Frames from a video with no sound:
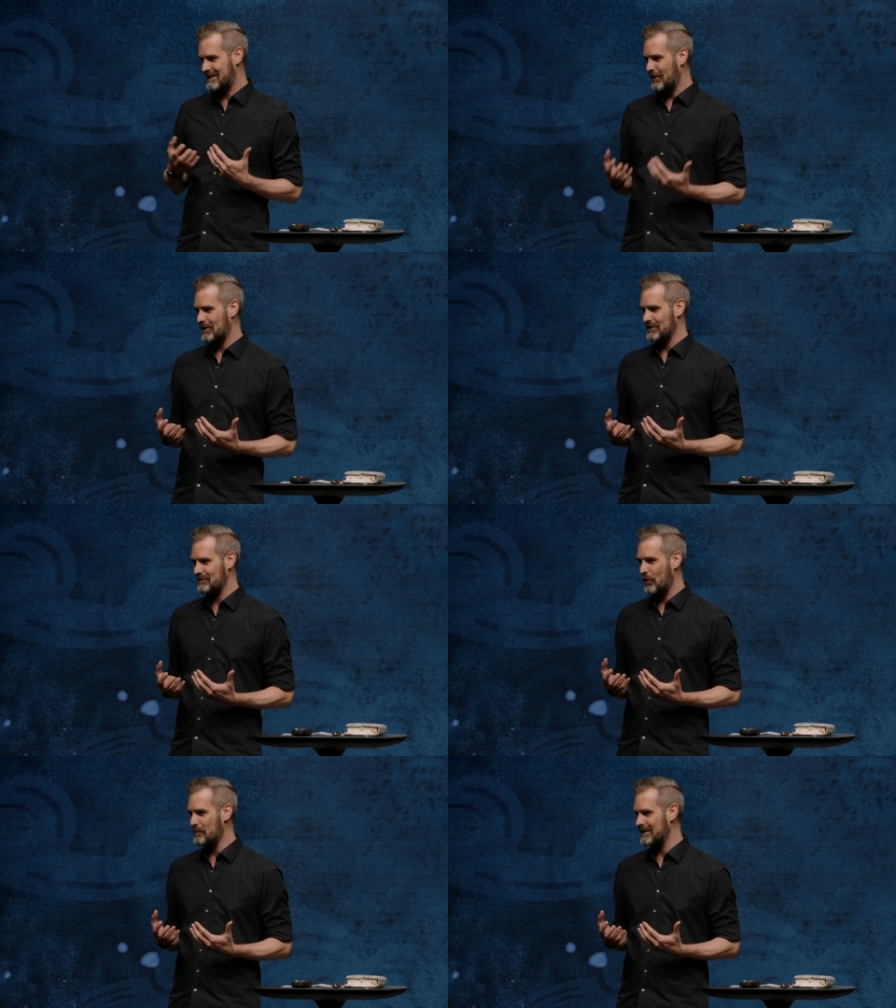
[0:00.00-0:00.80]

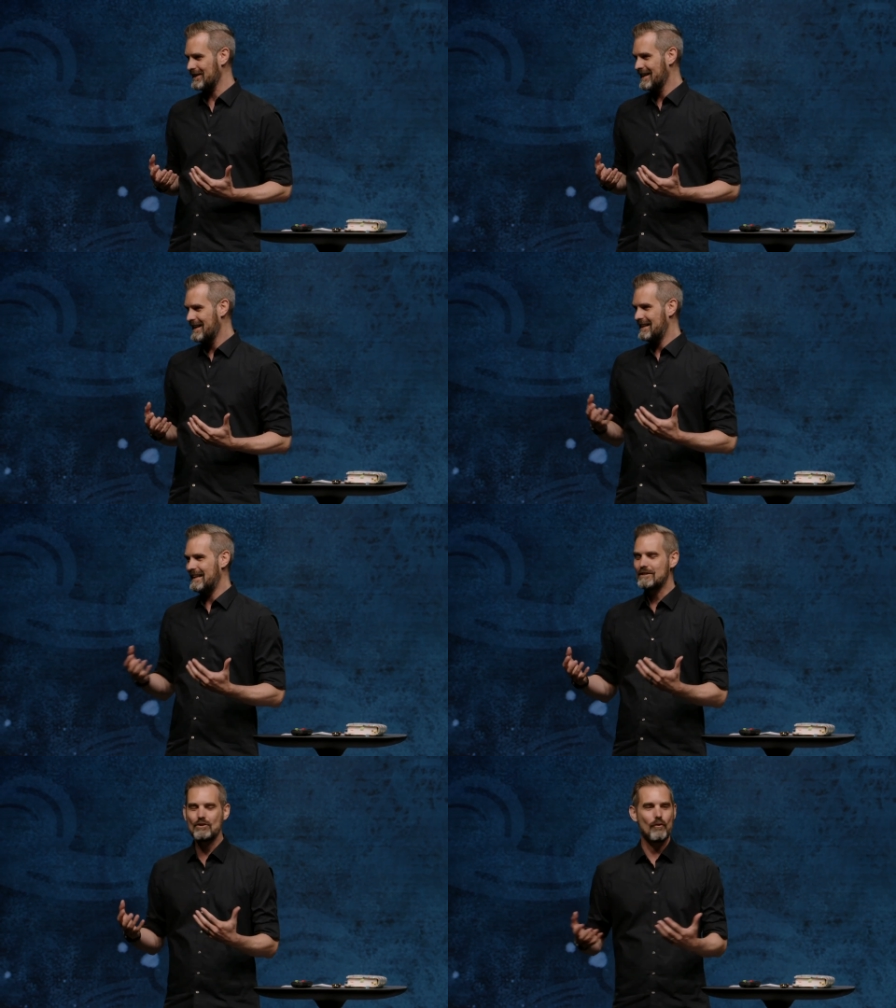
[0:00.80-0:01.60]
wo wir
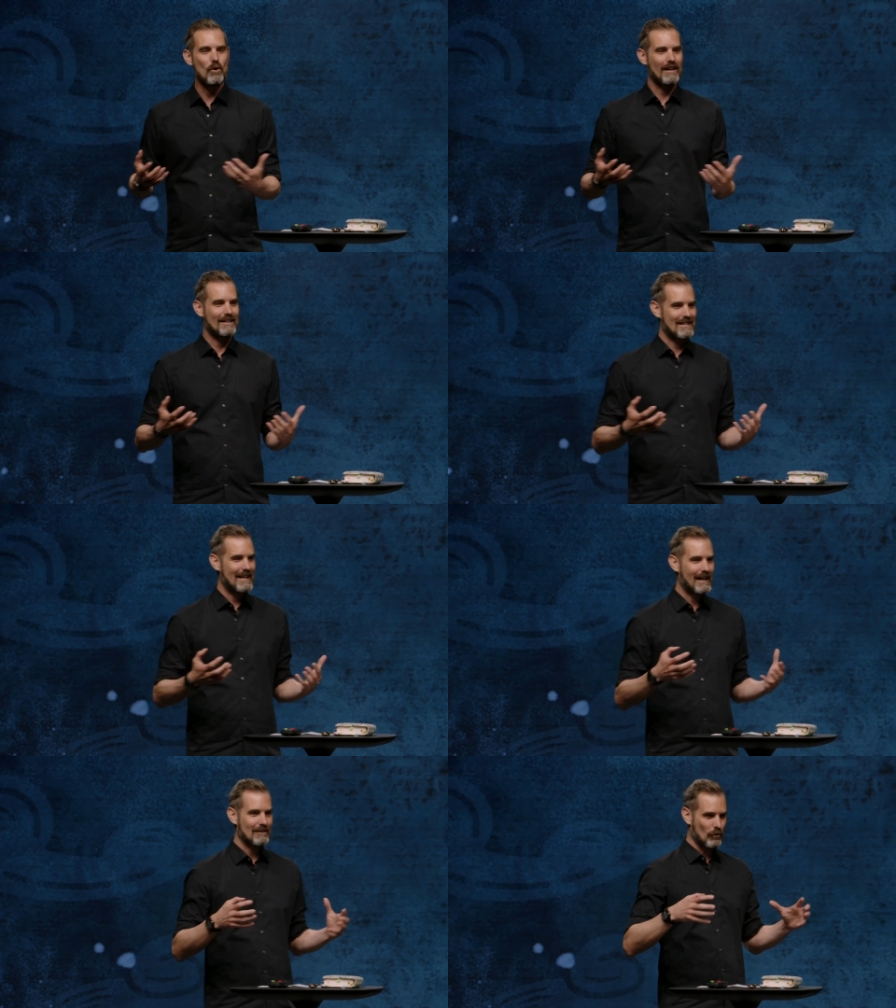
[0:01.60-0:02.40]
letzte Woche
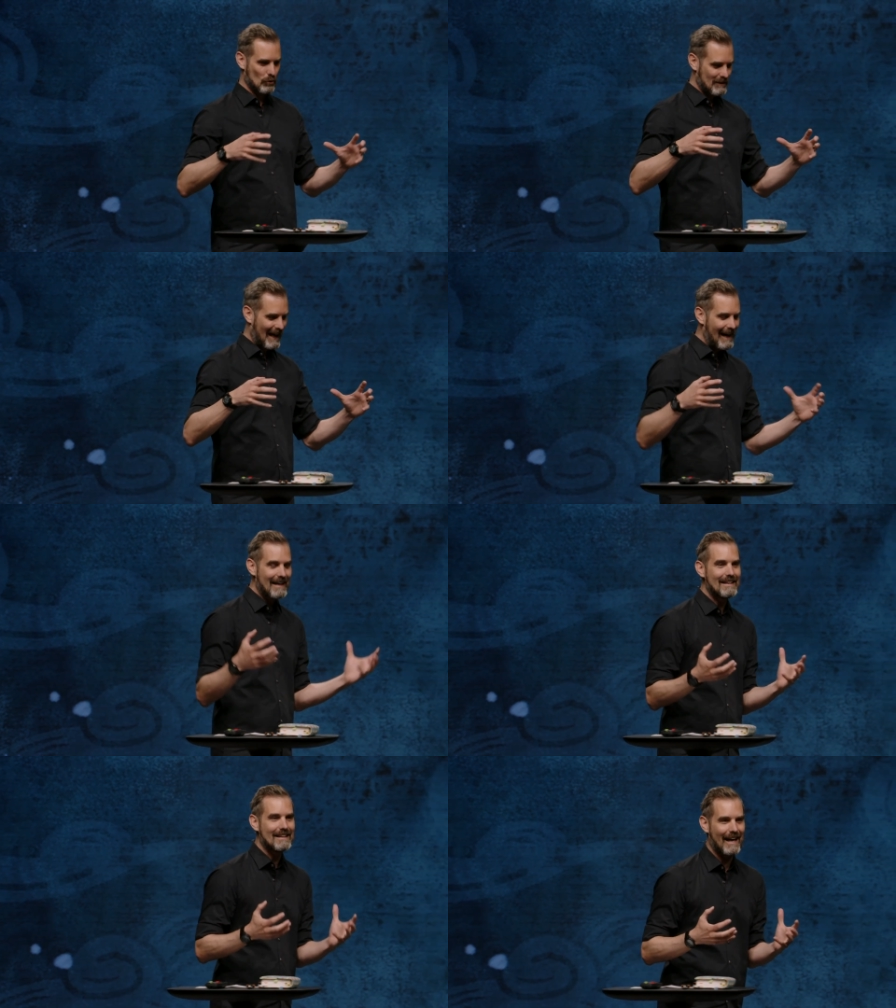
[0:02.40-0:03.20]
gesehen haben, wo durch den
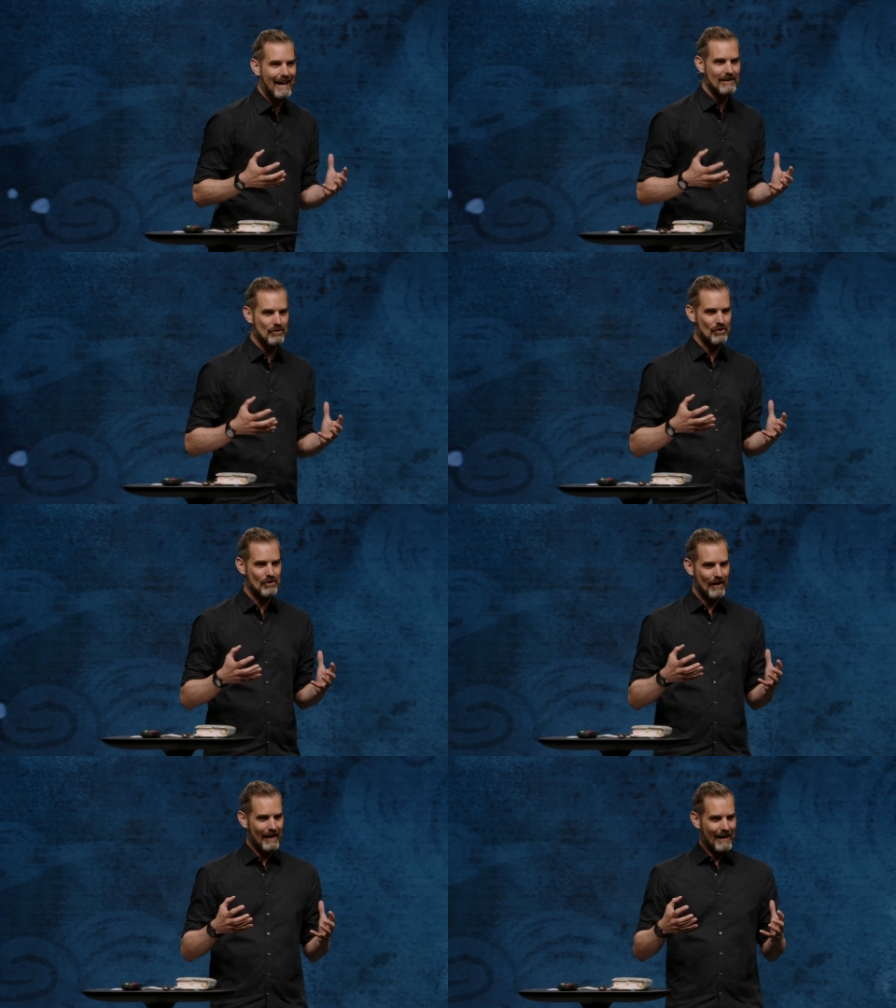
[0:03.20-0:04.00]
Heiligen
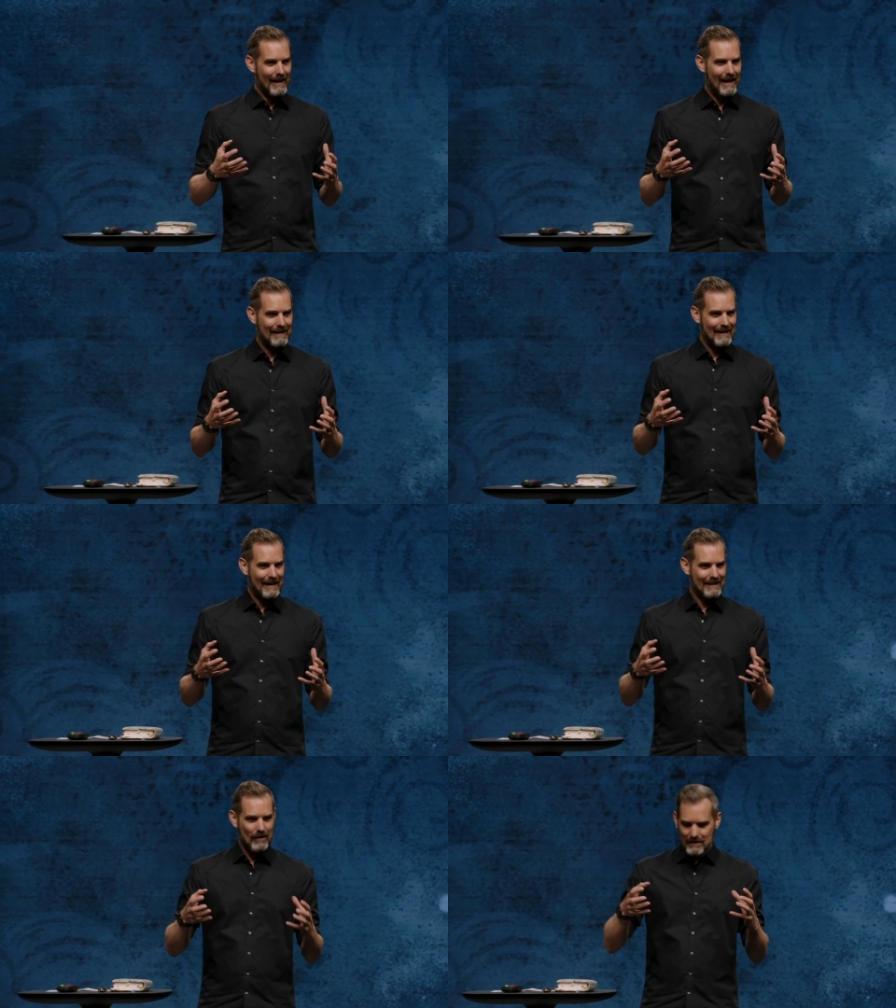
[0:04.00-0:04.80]
Geist einen,
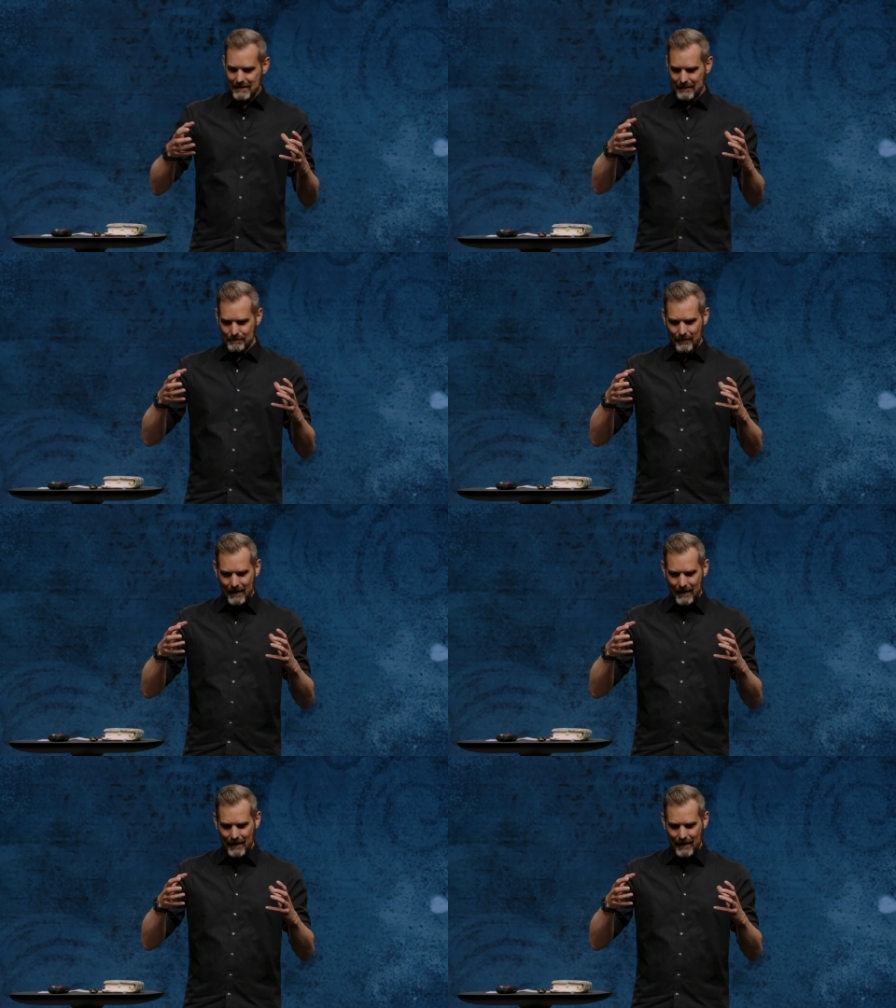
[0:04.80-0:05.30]
einen ganzen